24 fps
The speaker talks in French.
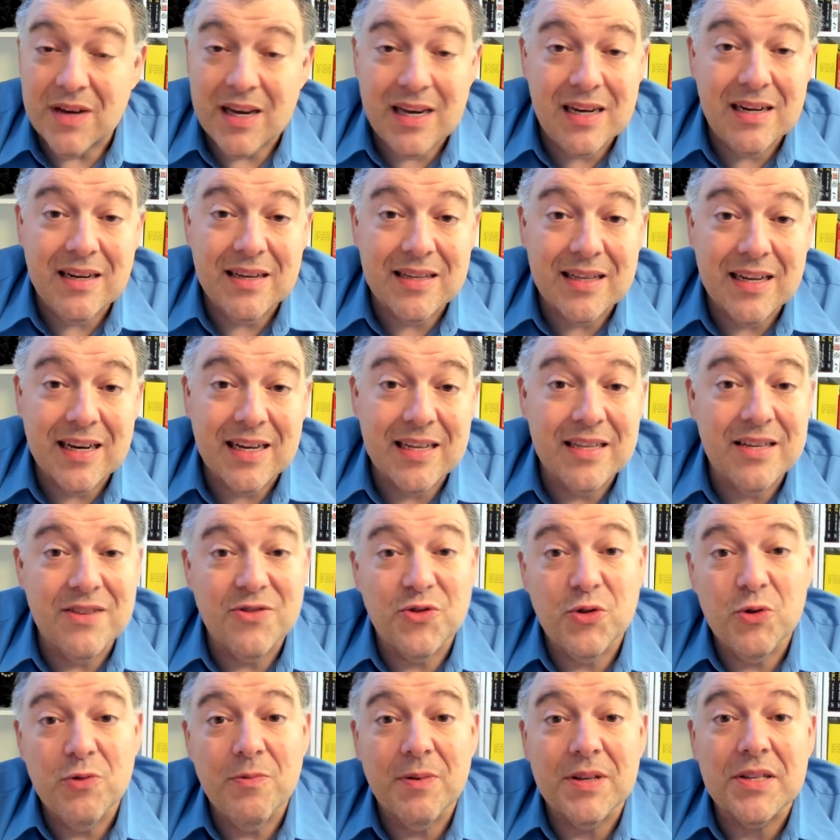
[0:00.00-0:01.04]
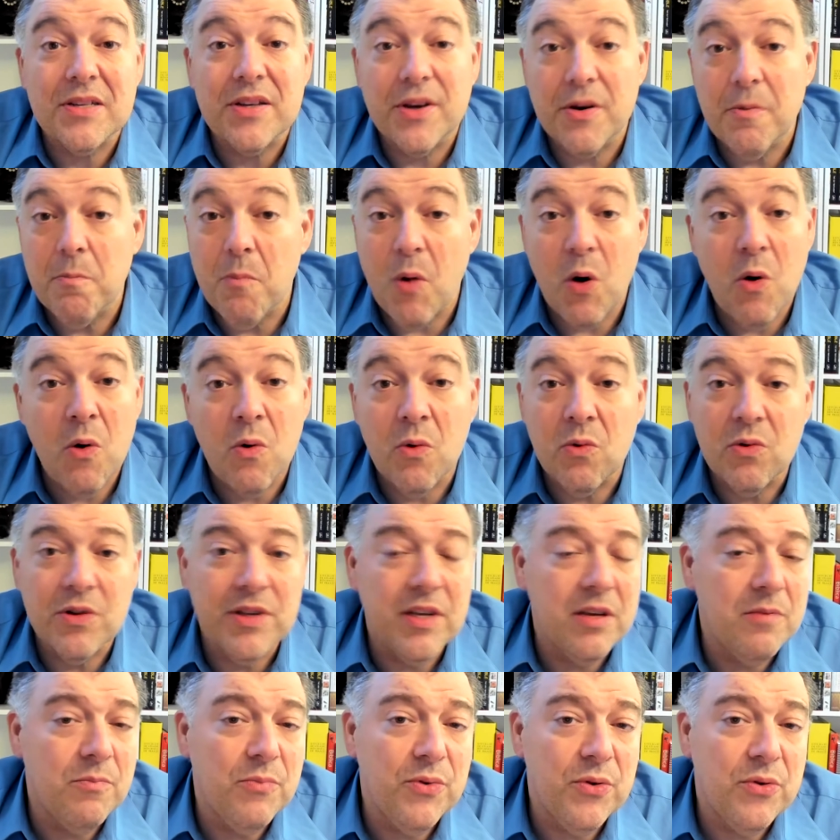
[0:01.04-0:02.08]
Elle est très déçue parce que, bon, au
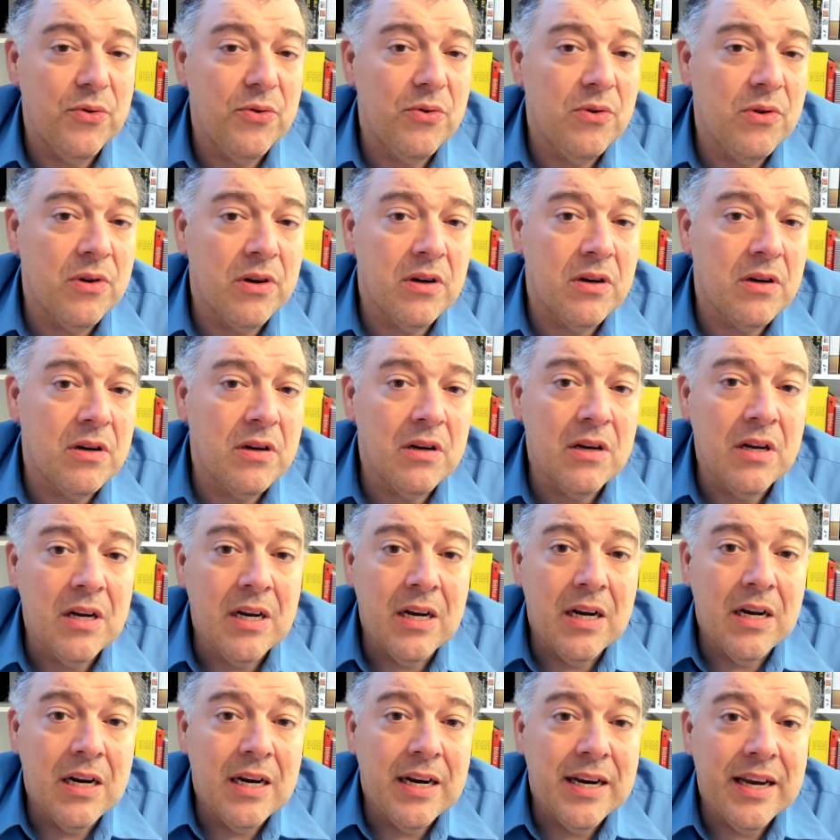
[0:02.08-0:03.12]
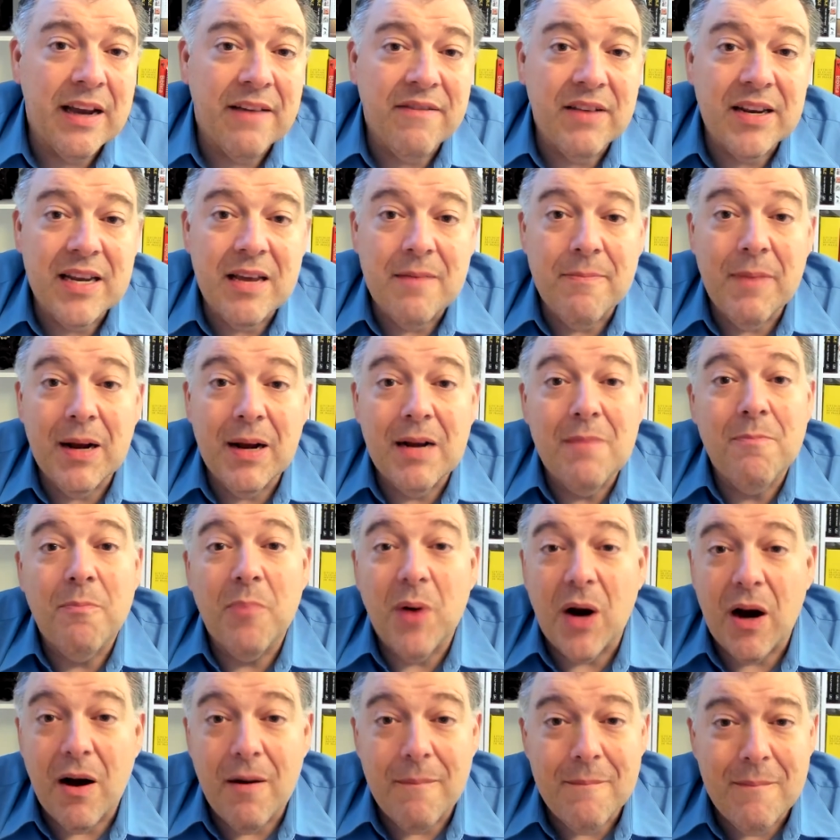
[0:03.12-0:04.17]
début, il y avait des belles
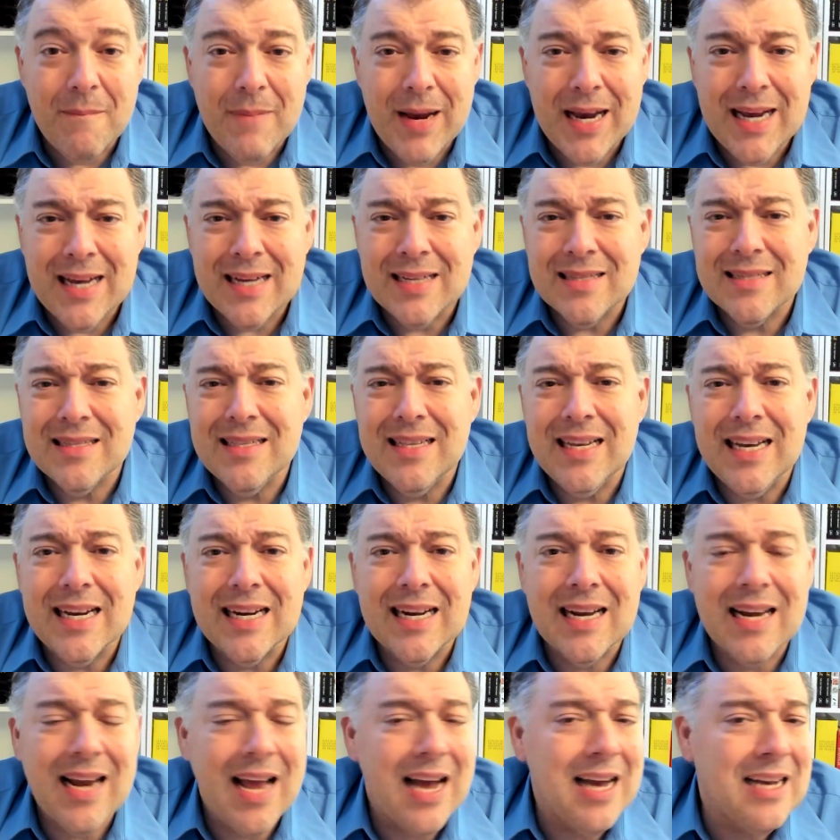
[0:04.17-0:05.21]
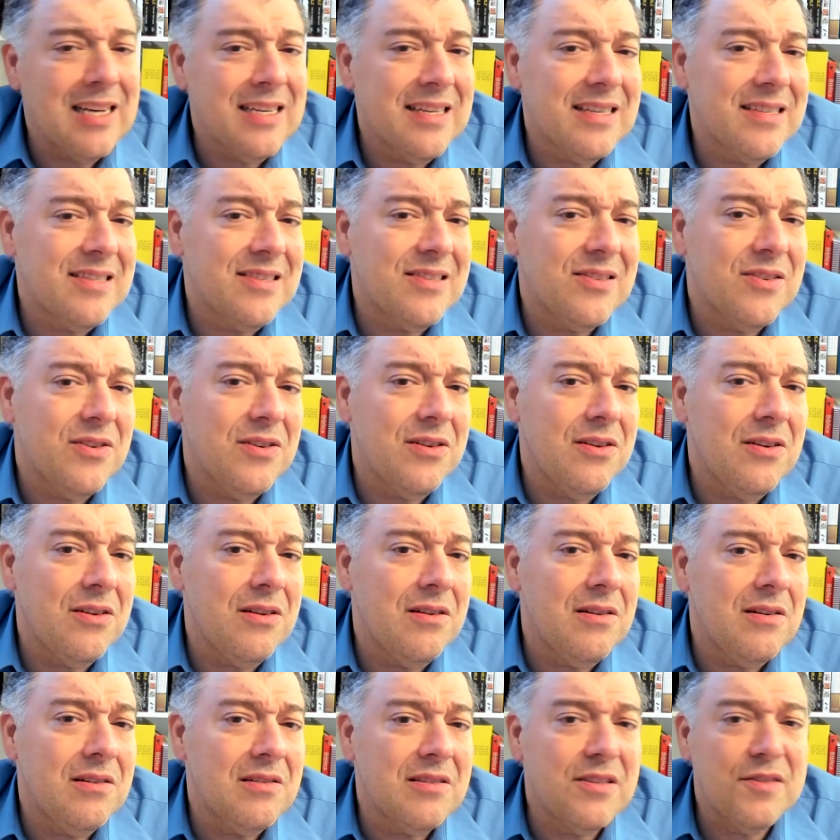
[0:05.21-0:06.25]
promesses, des classes
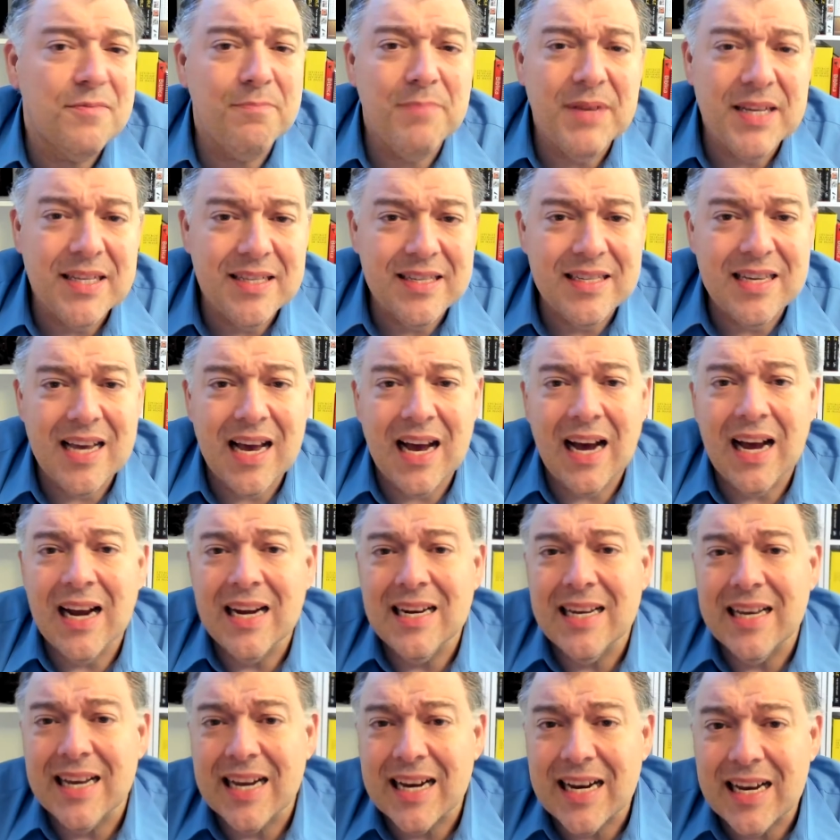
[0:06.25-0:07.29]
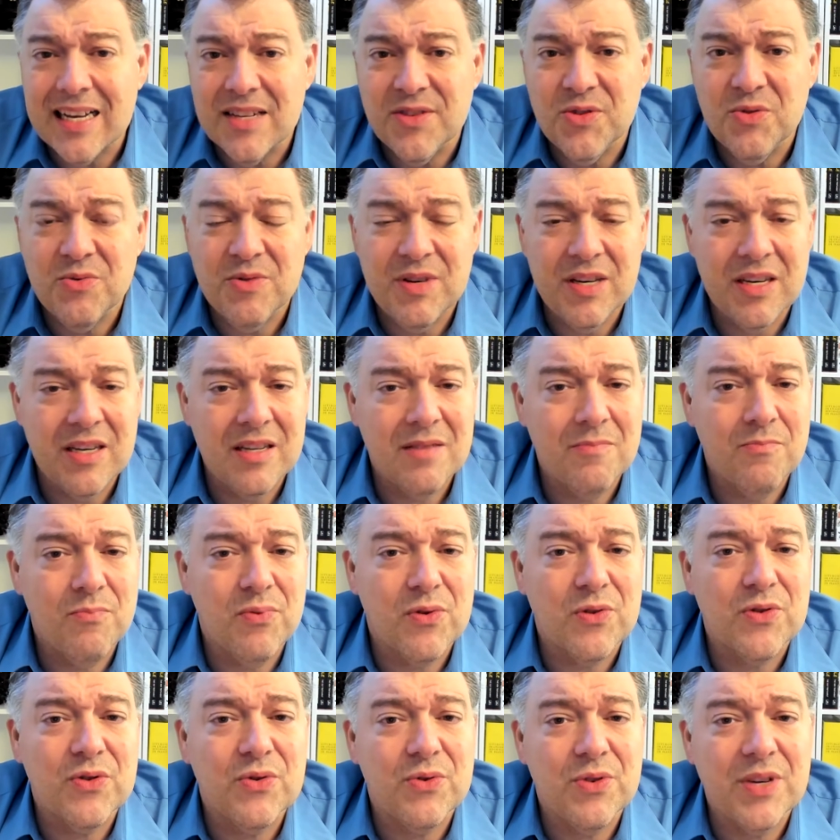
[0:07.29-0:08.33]
spéciales et réduites
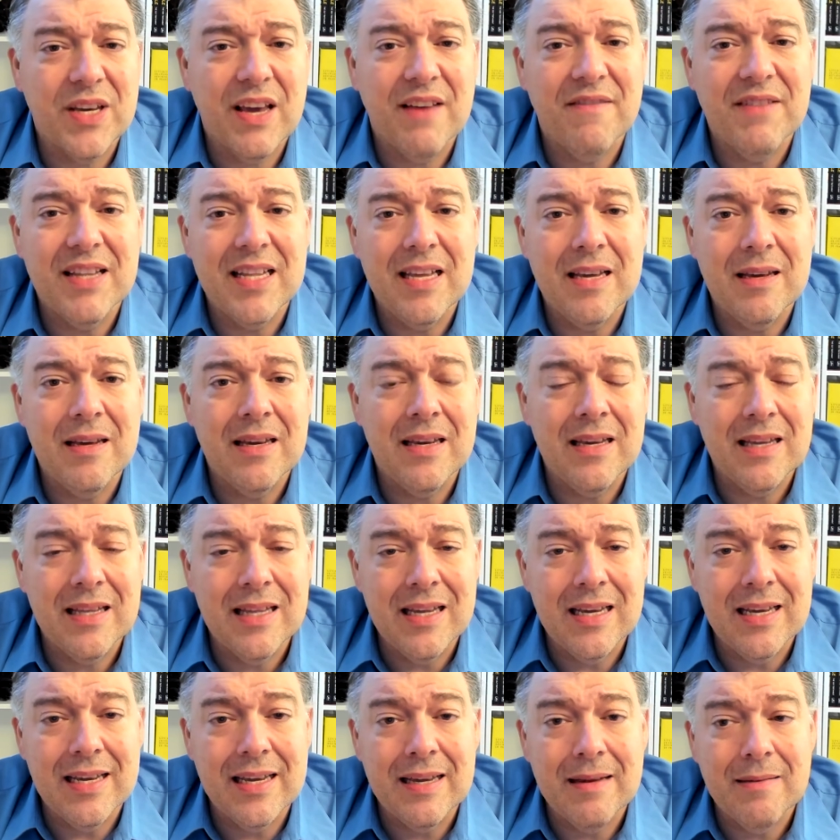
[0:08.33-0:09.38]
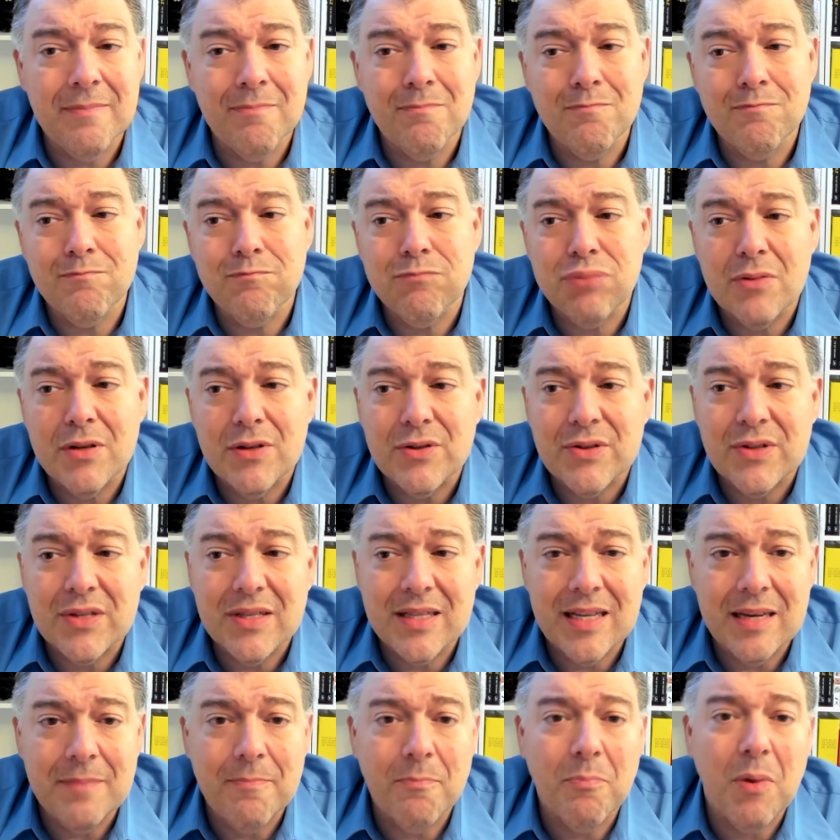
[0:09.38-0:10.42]
pour ceux qui avaient des, des plus
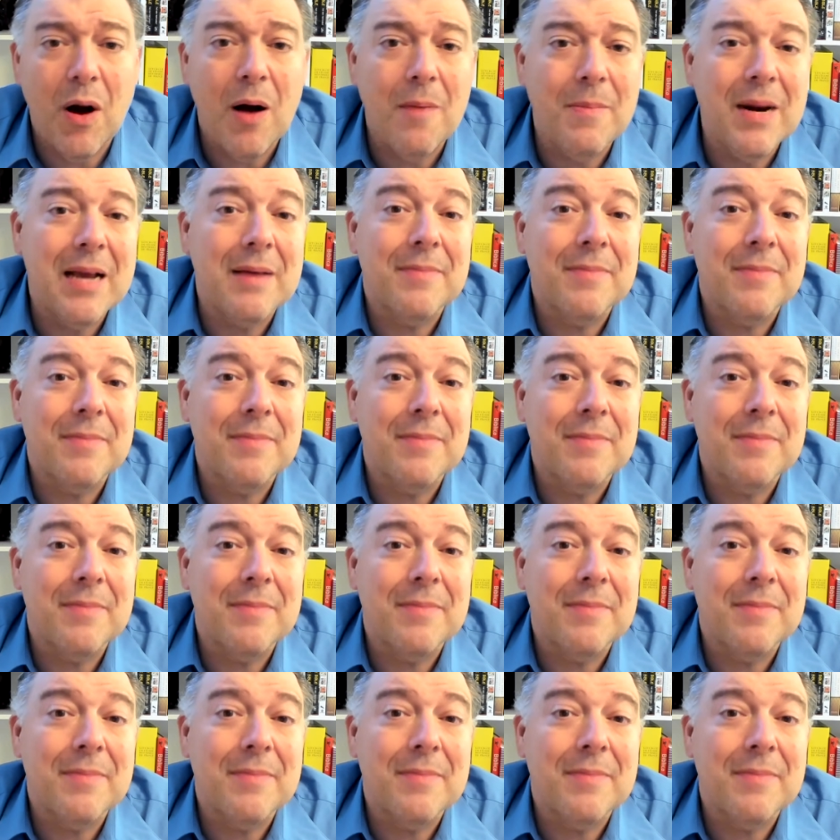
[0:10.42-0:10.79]
des problèmes